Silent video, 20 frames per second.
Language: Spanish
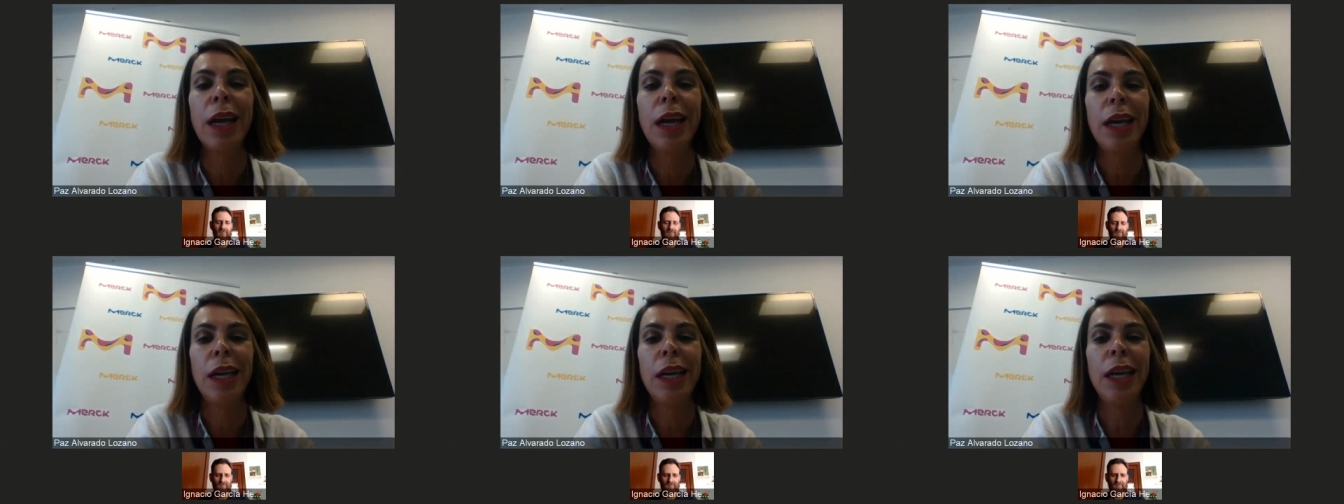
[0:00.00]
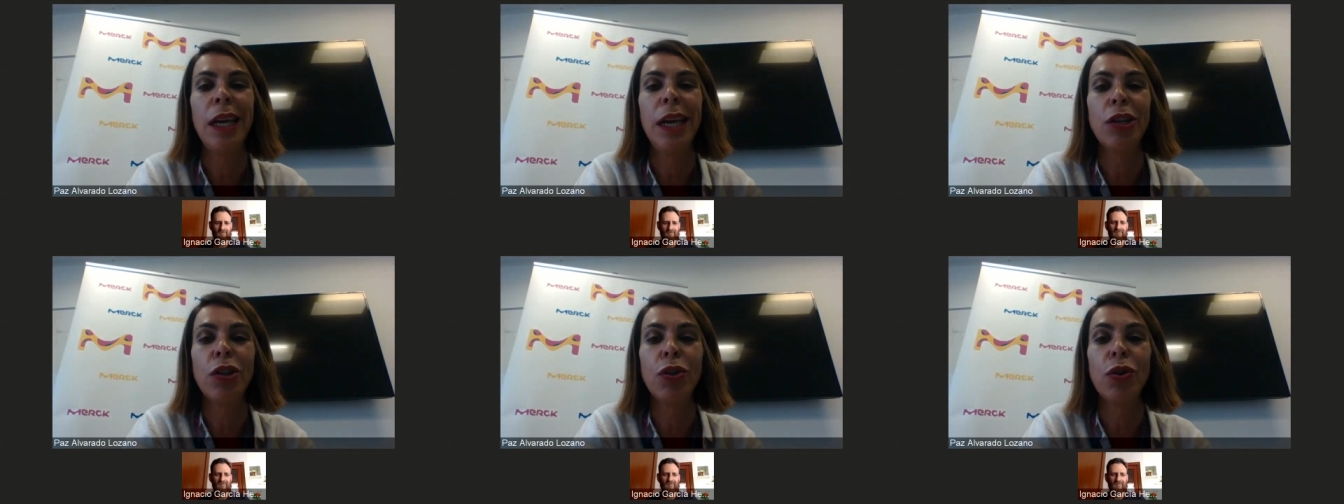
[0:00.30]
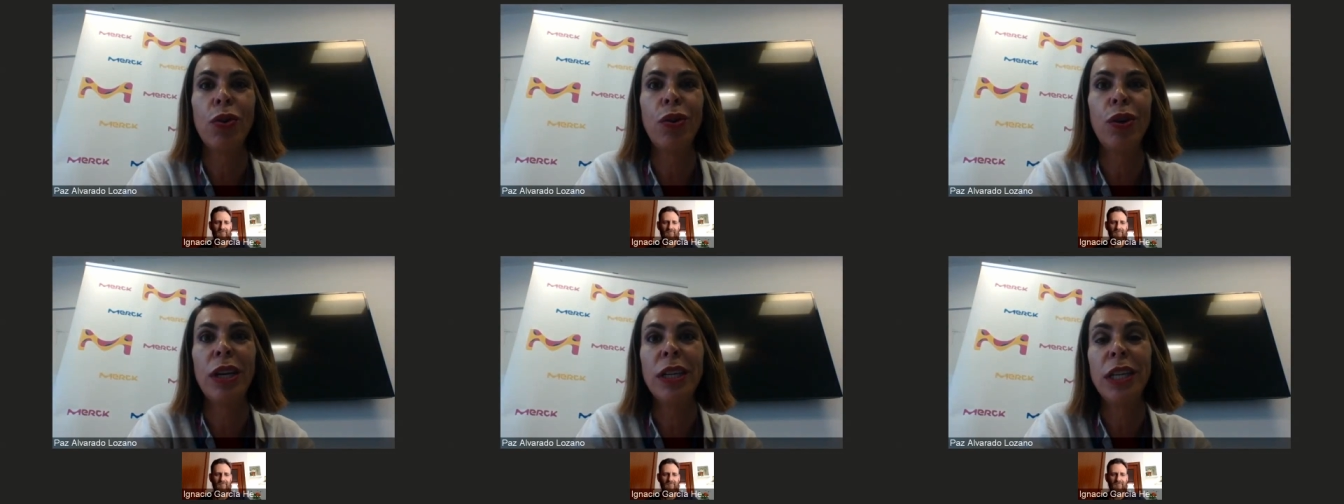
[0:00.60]
y
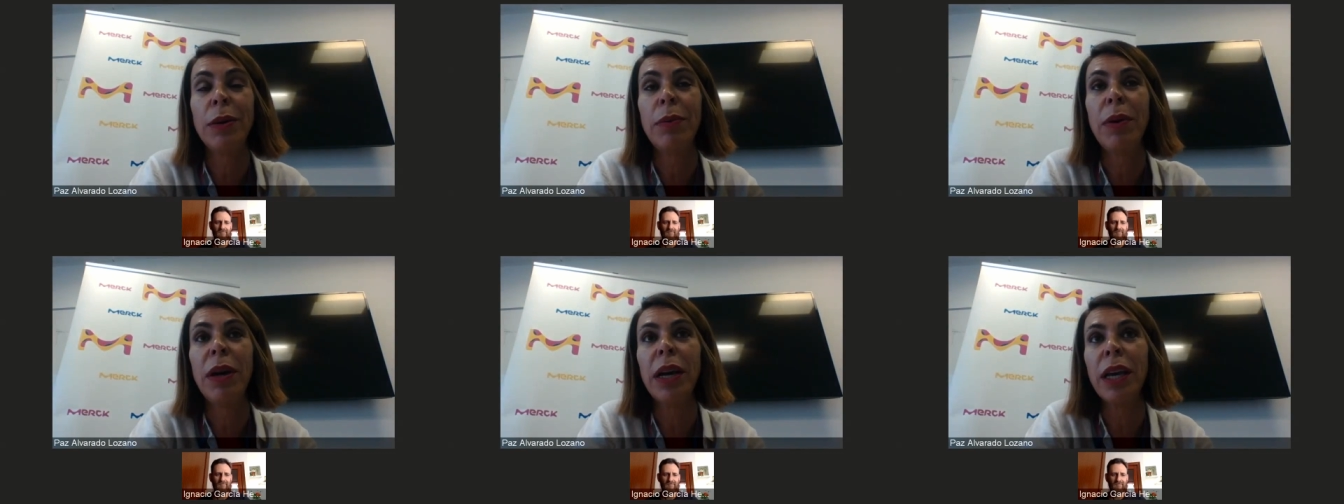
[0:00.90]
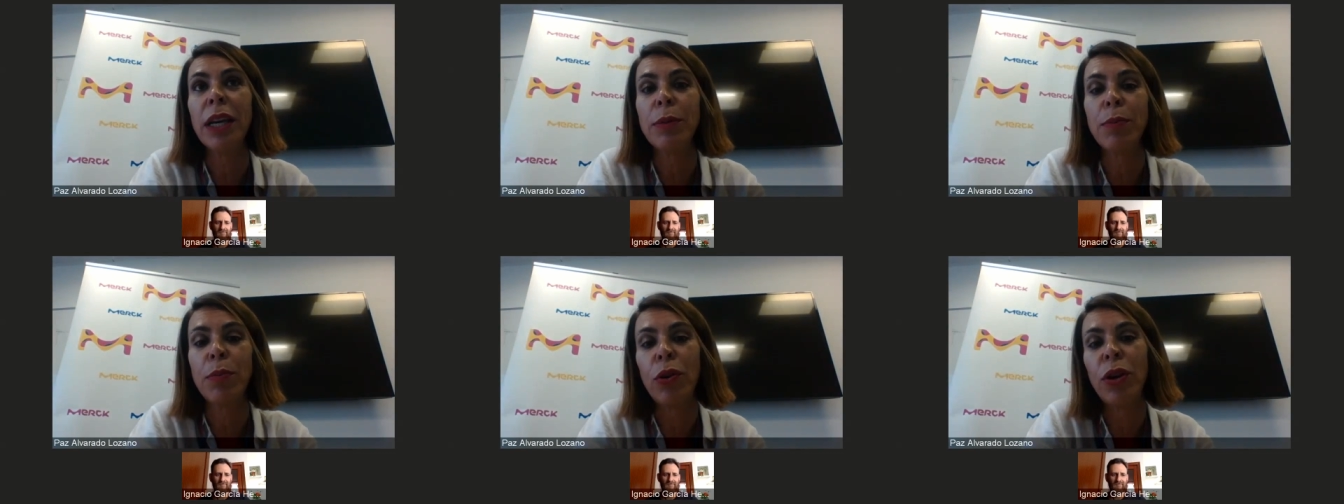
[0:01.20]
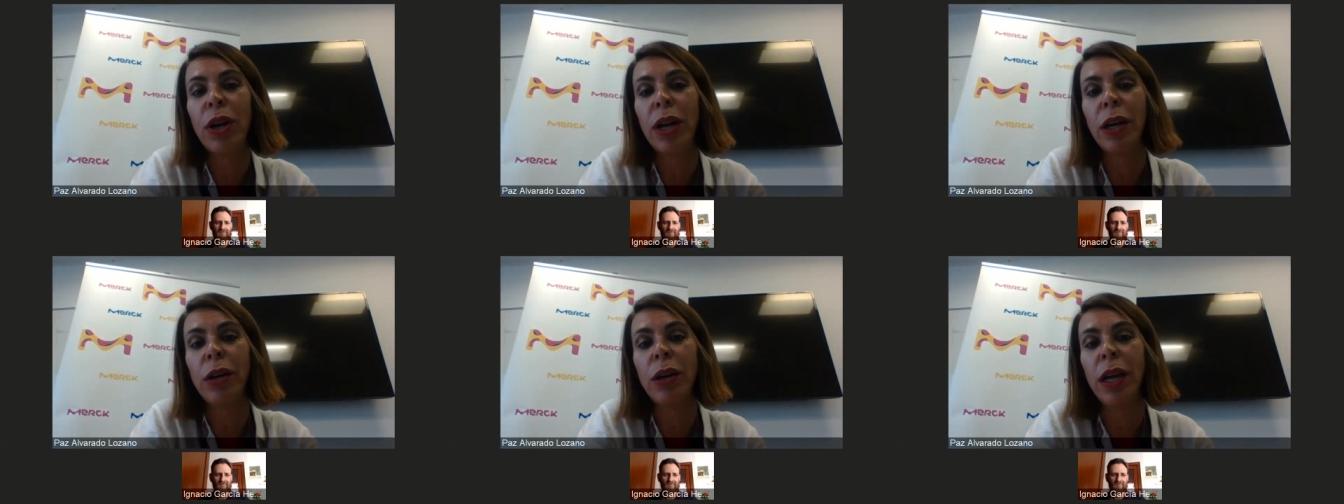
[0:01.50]
eso les lleva a que
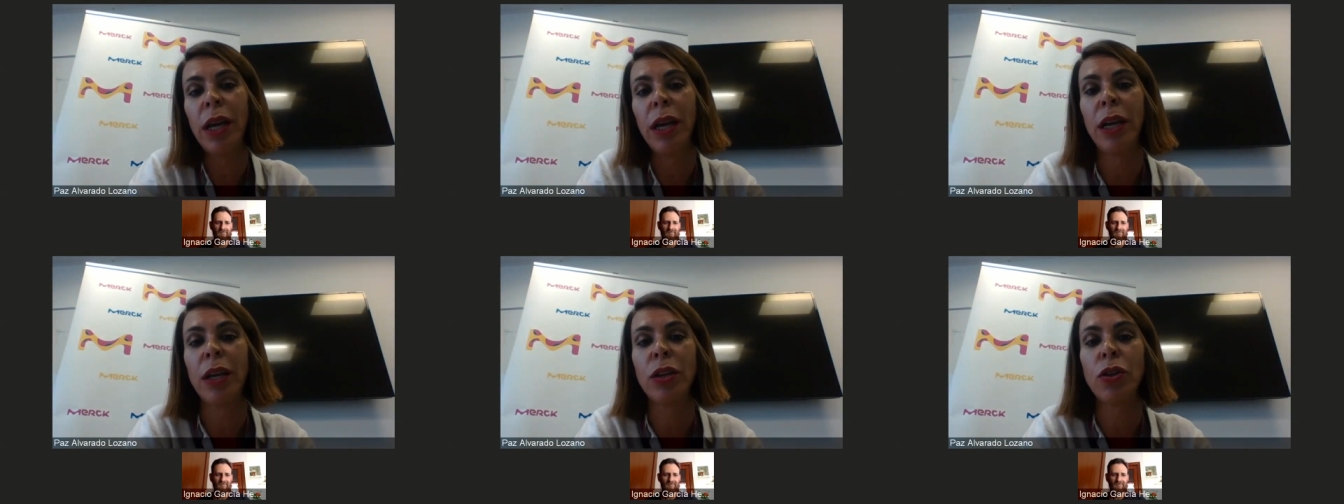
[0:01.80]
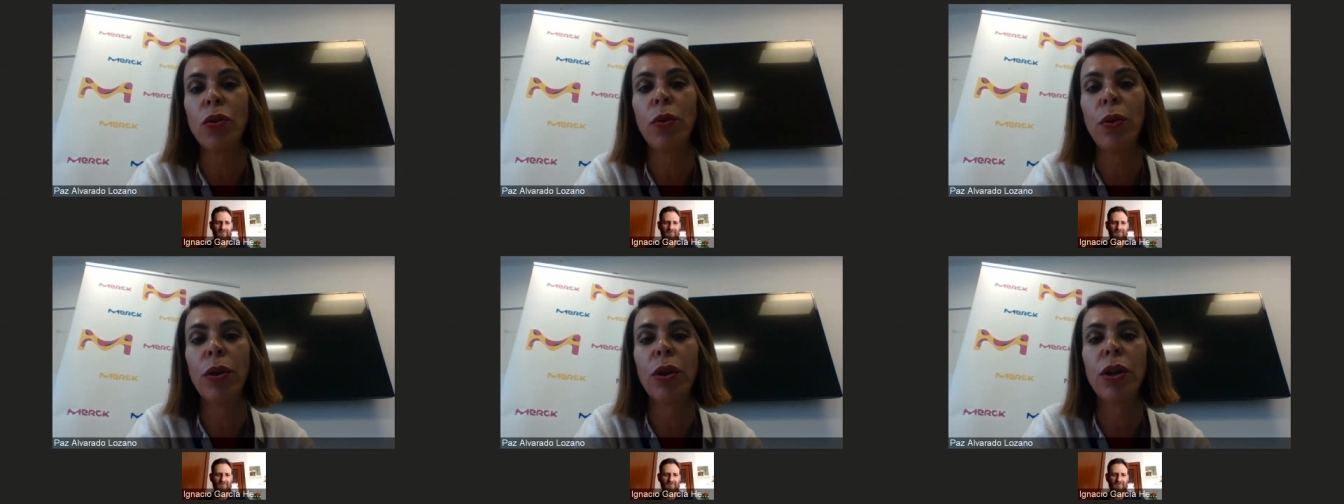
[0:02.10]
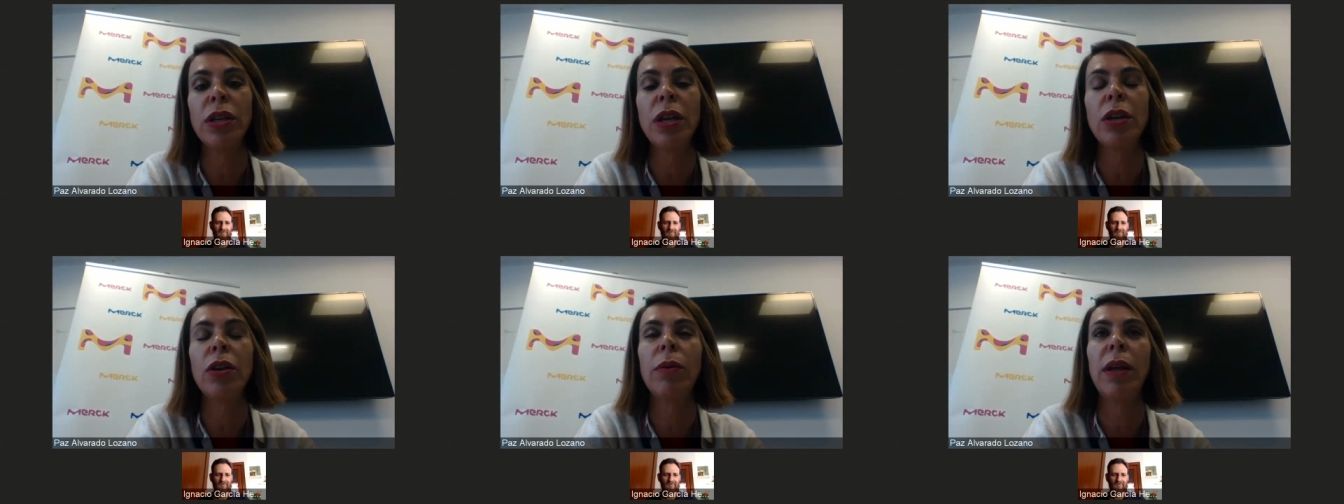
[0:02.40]
exploran eh,
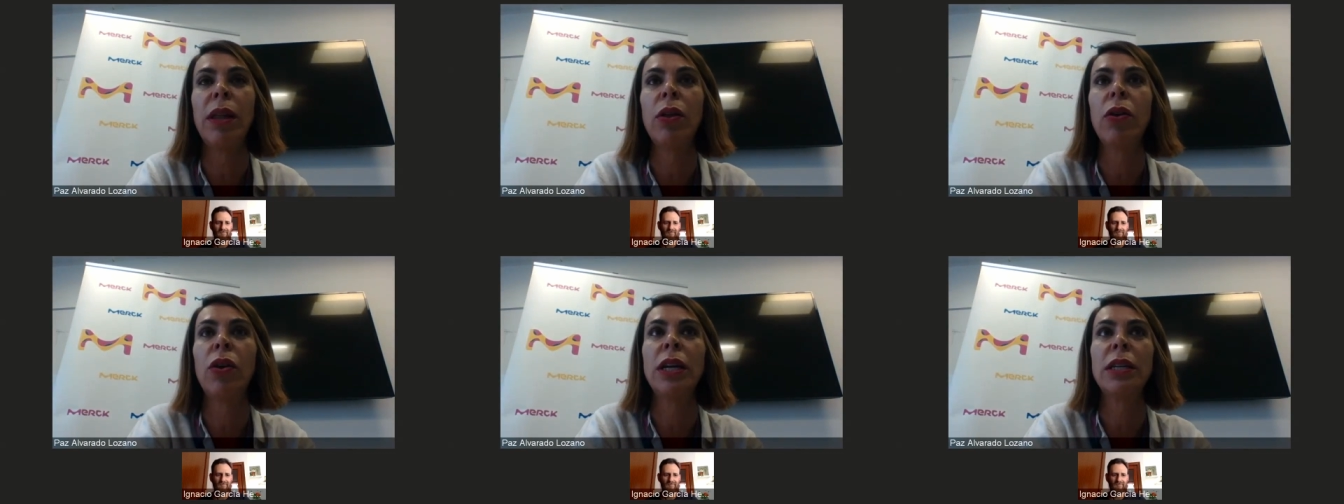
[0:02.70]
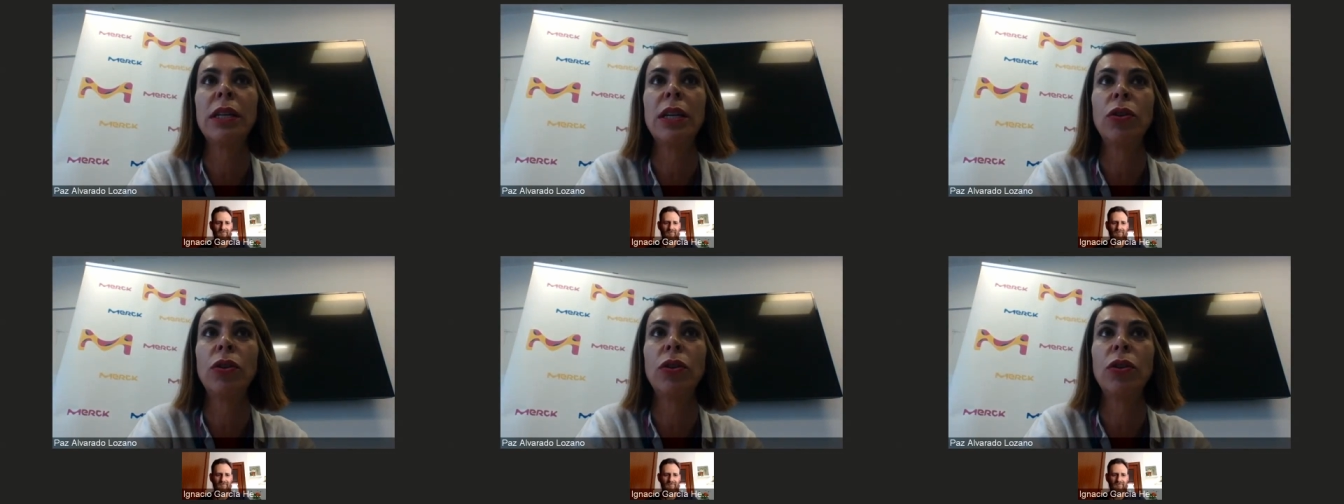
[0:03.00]
soluciones innovadoras.